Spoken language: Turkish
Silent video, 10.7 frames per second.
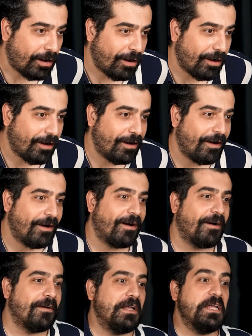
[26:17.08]
Aa.
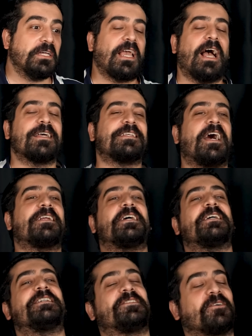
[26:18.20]
ya
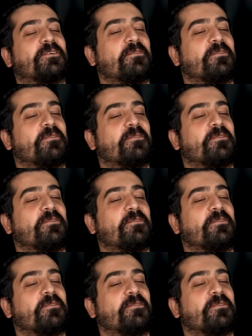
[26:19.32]
Serdar çok